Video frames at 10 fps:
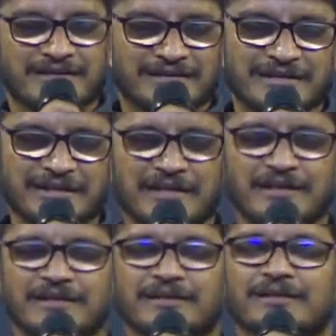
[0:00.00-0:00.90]
ఈ
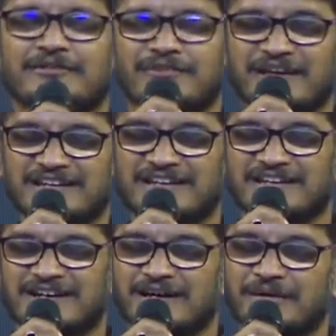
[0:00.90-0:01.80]
వేదిక
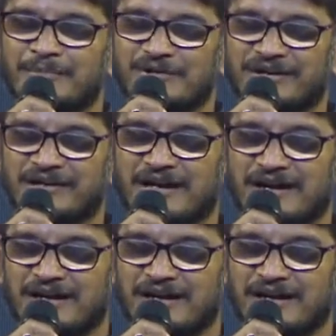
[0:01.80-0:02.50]
ముఖంగా